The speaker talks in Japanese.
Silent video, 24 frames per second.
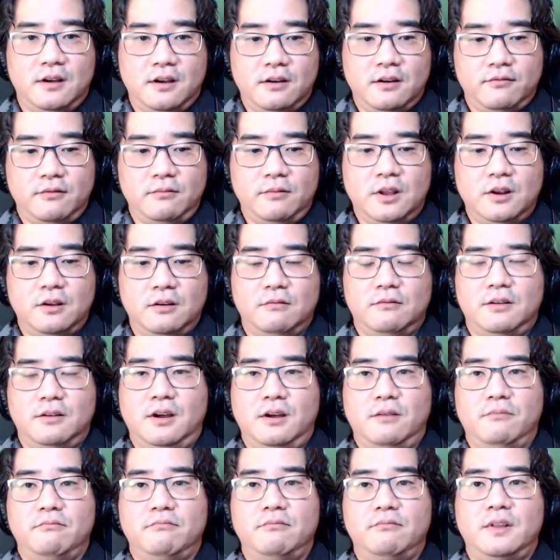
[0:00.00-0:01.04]
え今お
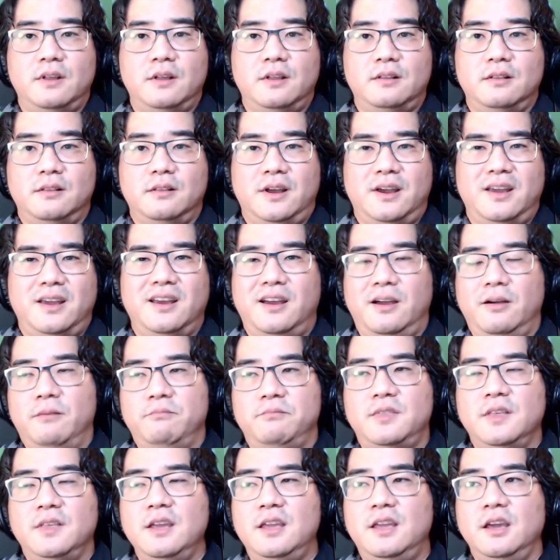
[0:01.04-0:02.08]
話ししているの
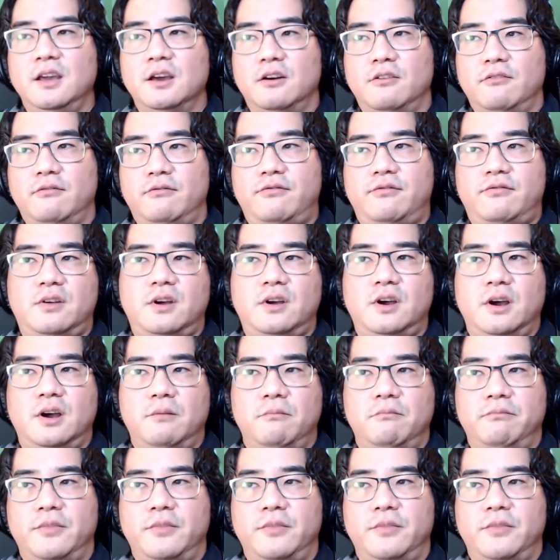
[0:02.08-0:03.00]
は、この